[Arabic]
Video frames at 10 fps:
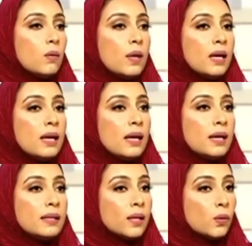
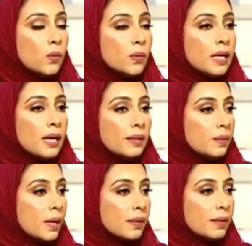وأن يكون هذا
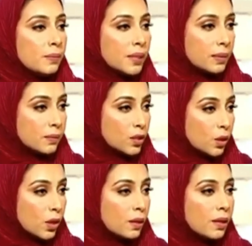البحث لم يتم
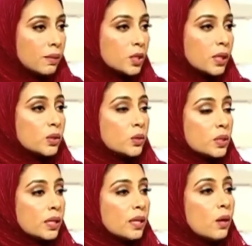نشره بشكل
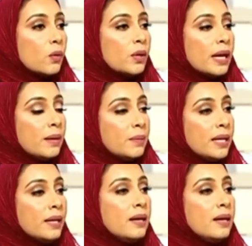جزئي أو كامل